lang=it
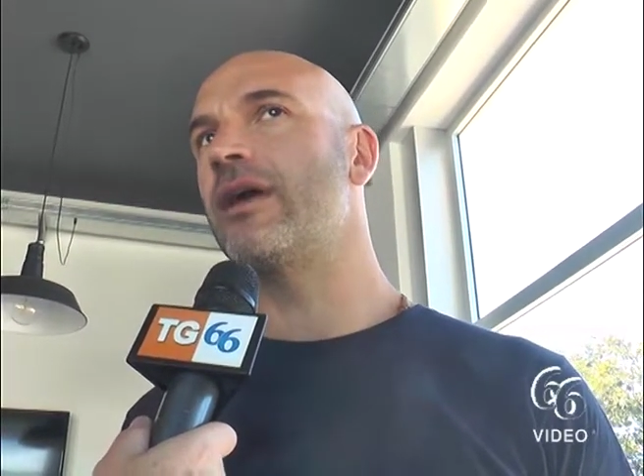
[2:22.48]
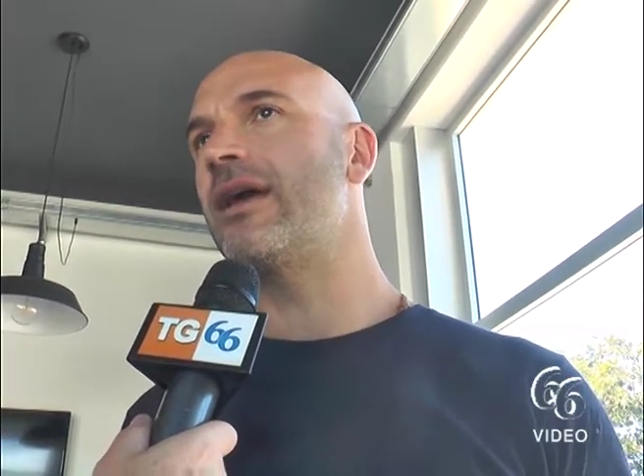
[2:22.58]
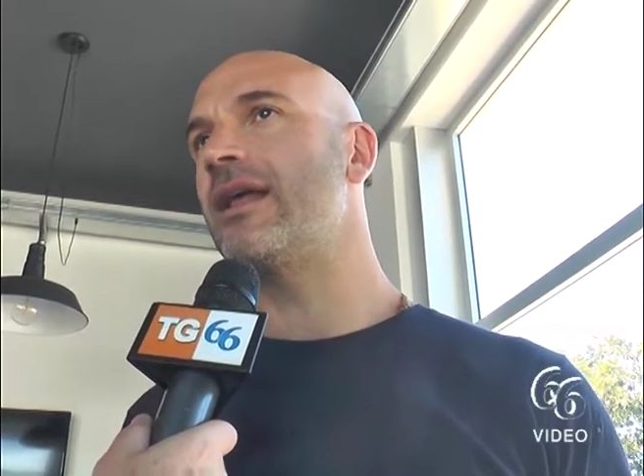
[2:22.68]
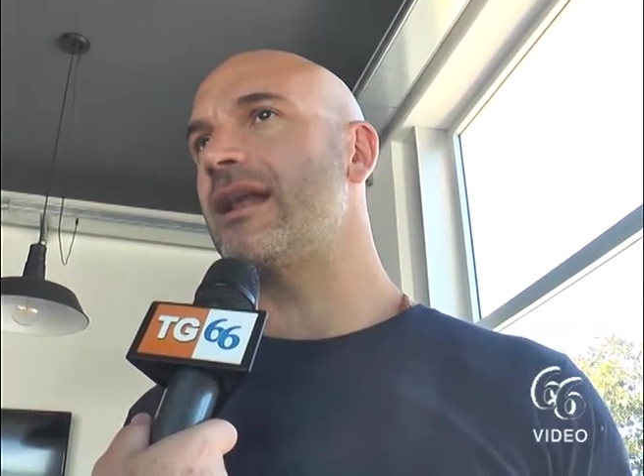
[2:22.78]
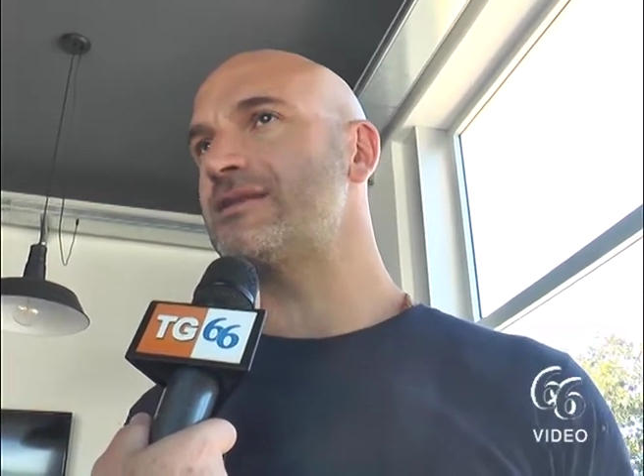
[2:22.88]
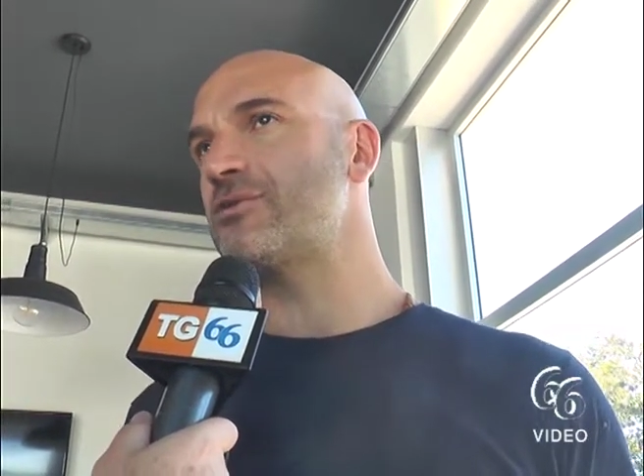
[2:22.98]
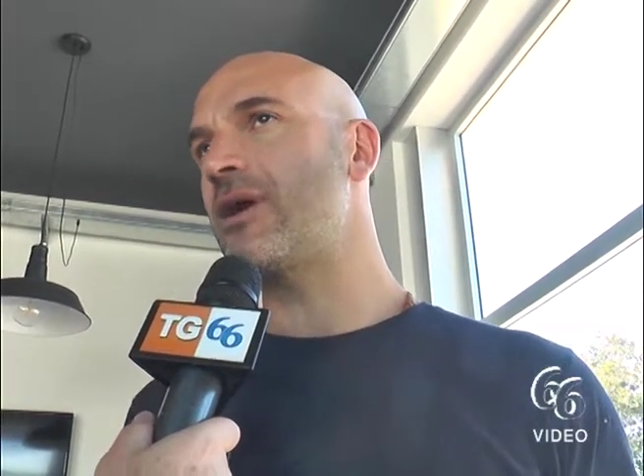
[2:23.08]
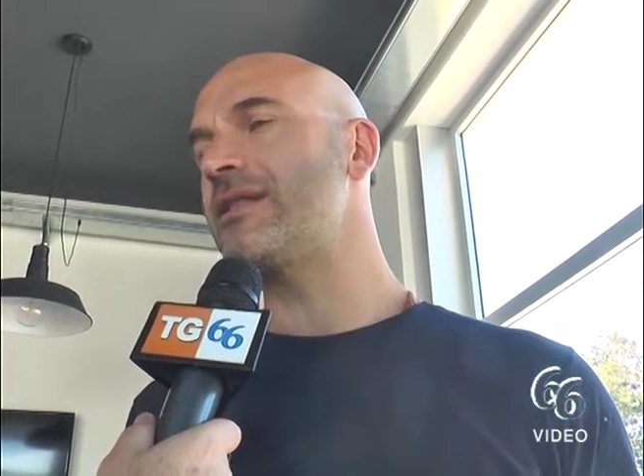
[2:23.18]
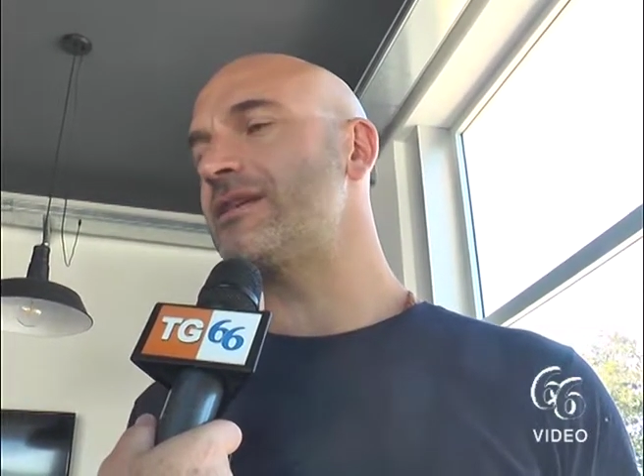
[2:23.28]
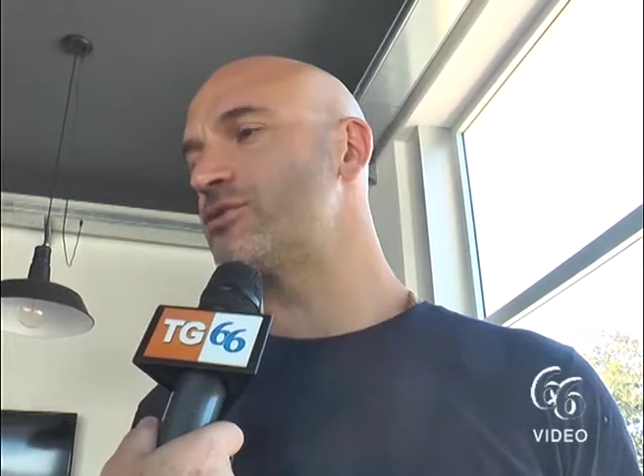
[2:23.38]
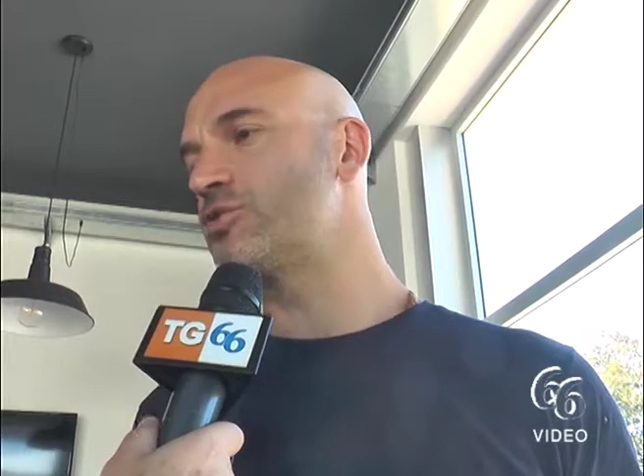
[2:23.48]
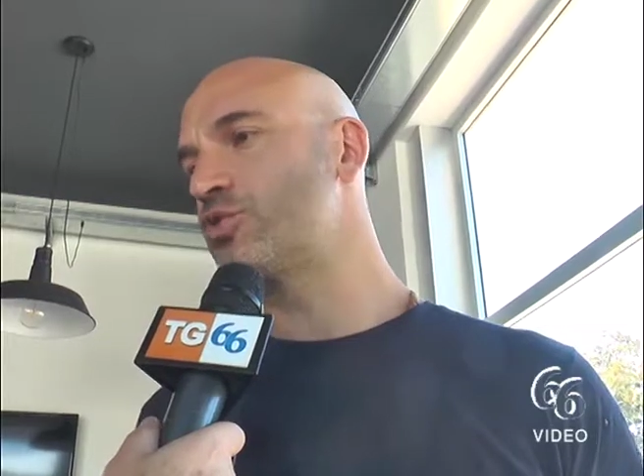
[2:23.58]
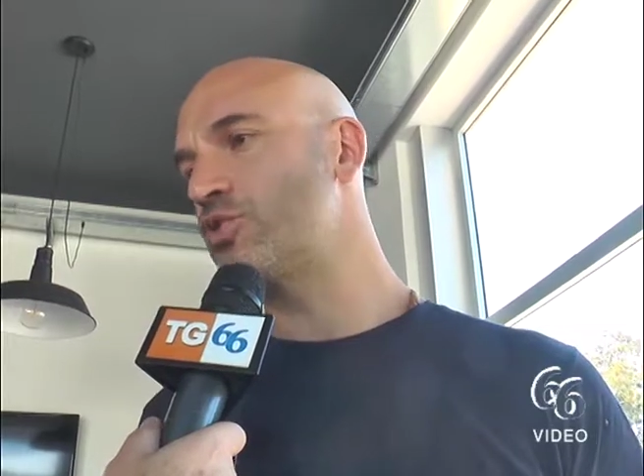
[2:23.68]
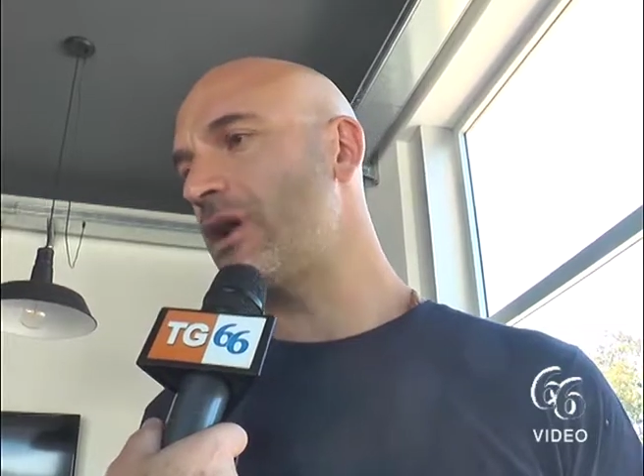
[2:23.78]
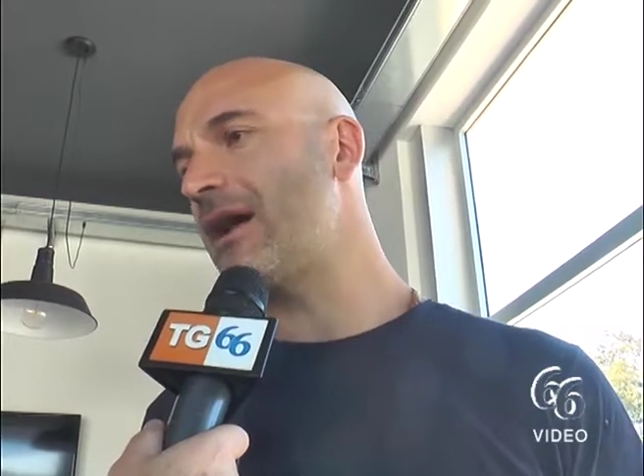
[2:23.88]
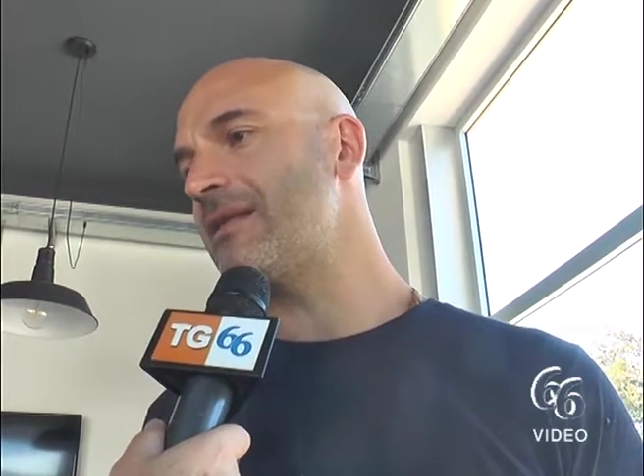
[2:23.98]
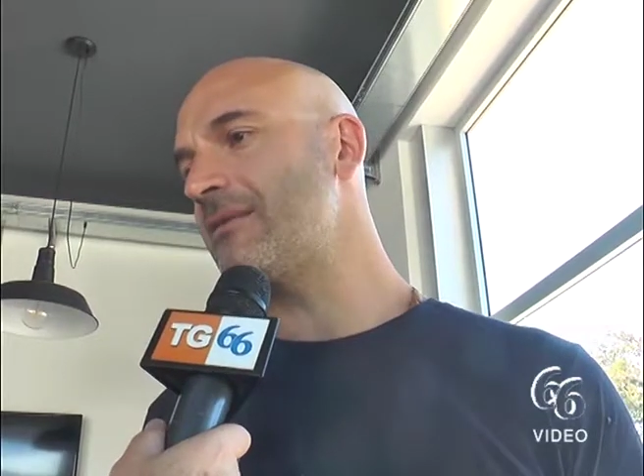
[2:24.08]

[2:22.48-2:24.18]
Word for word: l'entusiasmo e tutto il resto.